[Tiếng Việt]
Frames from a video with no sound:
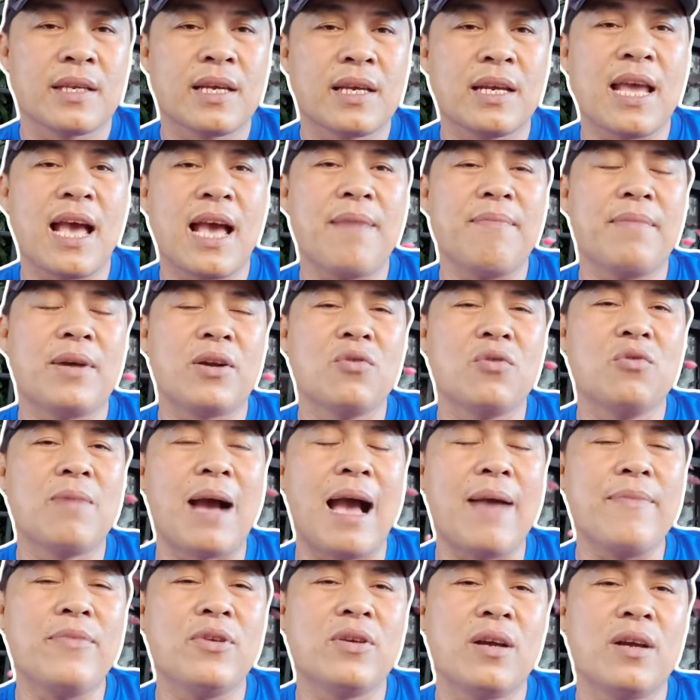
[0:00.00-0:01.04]
cái đám mà đu
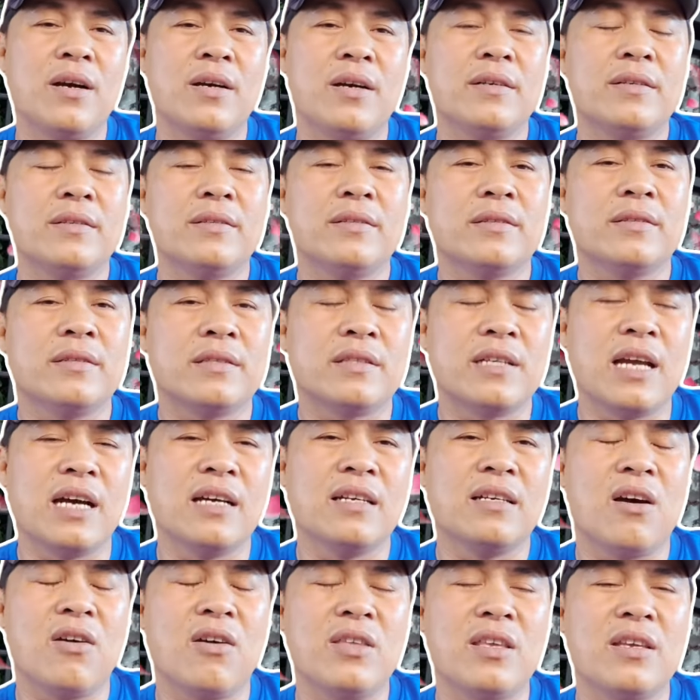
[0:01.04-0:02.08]
bám cho nó
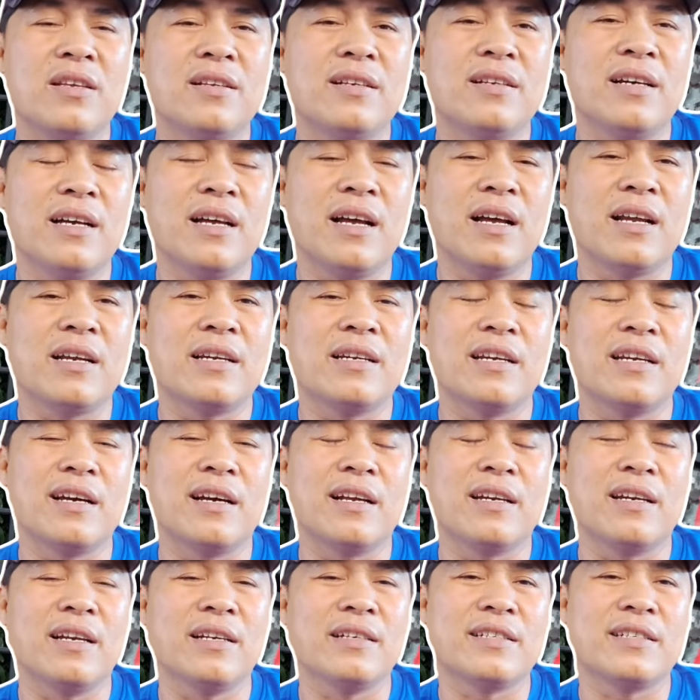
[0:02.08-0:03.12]
nâng nó như
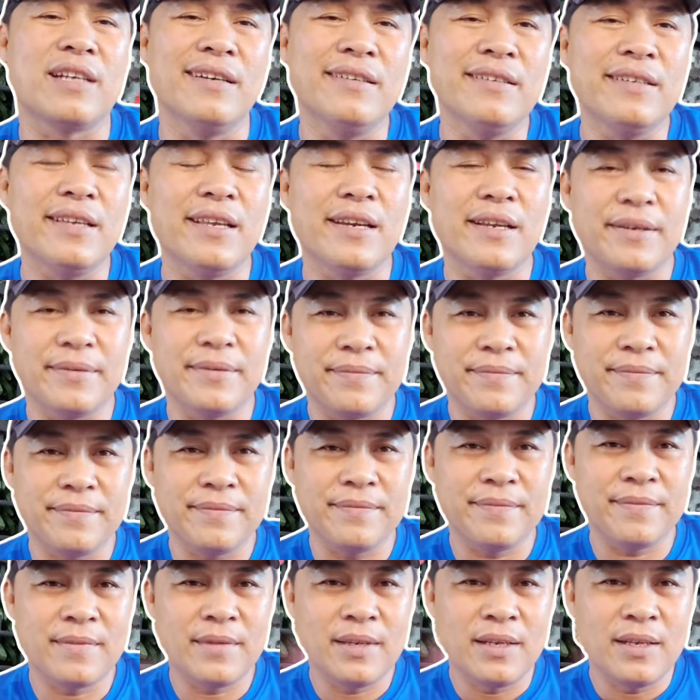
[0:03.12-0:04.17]
nâng trứng vậy đó
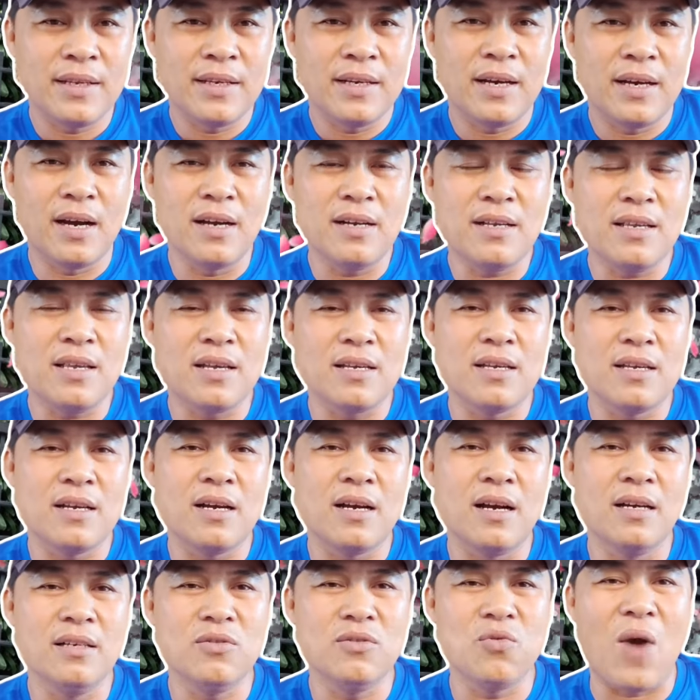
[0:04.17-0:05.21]
hứng như
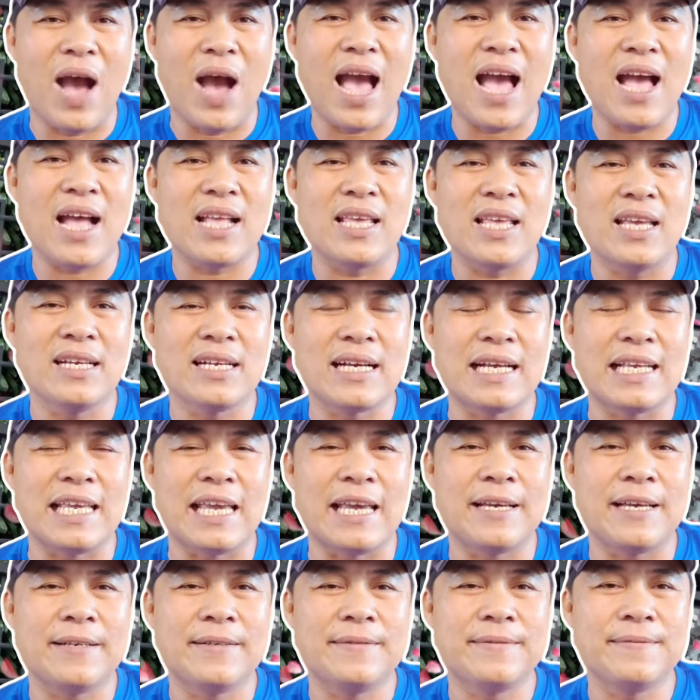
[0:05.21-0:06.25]
hứng qua vậy cả
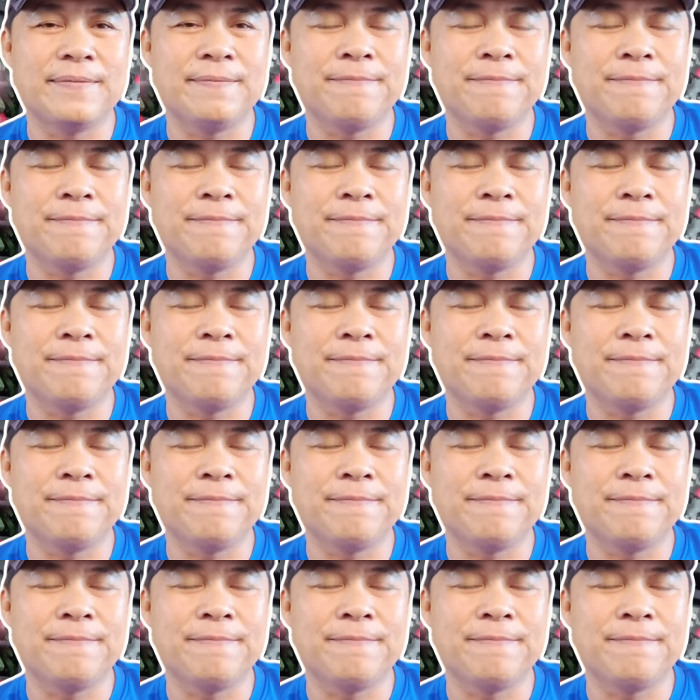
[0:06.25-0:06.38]
nhà